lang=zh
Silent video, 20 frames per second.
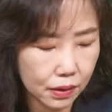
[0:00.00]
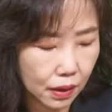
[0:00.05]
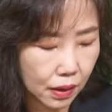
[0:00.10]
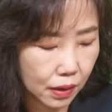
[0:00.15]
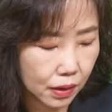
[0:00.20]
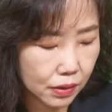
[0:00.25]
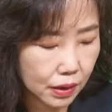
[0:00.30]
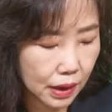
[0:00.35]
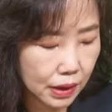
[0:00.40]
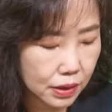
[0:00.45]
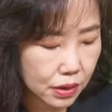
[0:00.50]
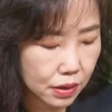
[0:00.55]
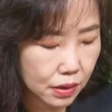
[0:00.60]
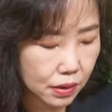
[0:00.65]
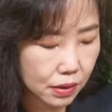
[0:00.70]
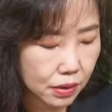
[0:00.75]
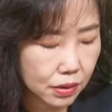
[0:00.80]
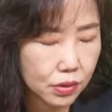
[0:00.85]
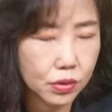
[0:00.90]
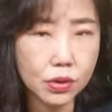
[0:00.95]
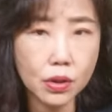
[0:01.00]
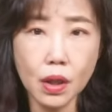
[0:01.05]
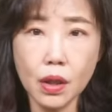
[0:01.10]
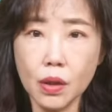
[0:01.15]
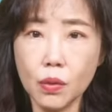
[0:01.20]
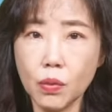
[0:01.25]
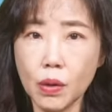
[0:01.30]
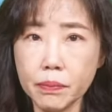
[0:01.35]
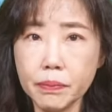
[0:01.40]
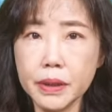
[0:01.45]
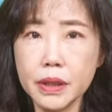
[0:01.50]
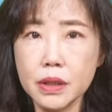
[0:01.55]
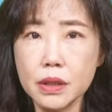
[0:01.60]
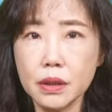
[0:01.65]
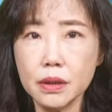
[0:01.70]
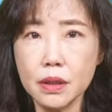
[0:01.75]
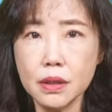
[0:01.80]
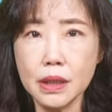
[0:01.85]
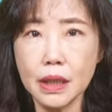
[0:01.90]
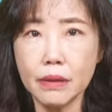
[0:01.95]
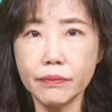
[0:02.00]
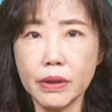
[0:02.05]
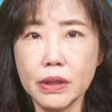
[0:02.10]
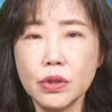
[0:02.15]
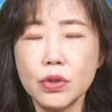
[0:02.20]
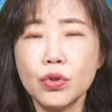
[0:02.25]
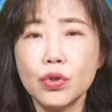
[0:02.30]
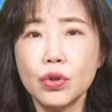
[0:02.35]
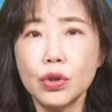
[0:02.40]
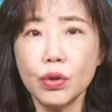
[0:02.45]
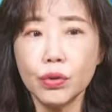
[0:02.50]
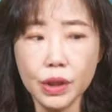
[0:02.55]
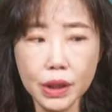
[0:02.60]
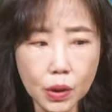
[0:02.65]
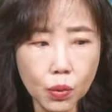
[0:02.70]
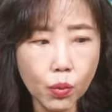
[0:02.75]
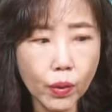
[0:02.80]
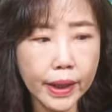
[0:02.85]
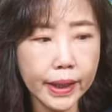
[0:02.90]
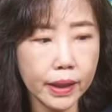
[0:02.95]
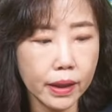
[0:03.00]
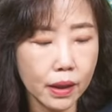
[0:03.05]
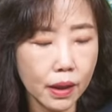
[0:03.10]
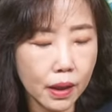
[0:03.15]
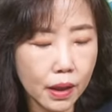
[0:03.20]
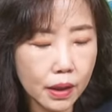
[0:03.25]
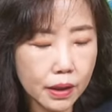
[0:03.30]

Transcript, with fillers: 好，他是照王必胜的讲法，是只有一位